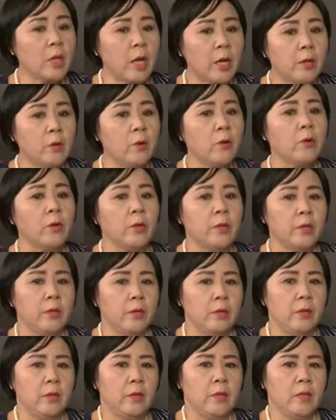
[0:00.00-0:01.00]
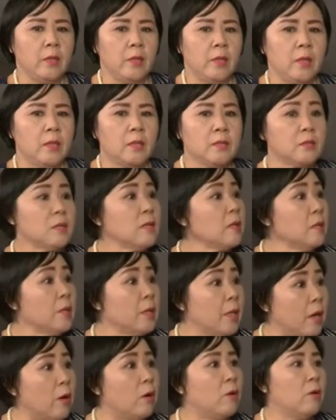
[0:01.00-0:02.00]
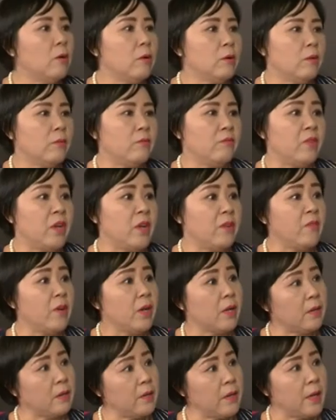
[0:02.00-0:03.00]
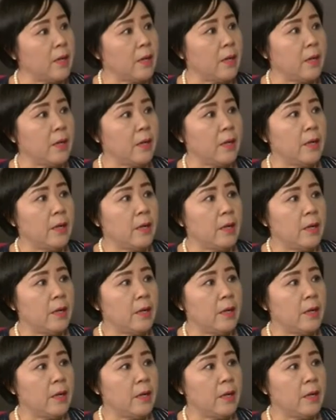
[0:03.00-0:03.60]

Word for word: thay đổi rất nhiều về vấn đề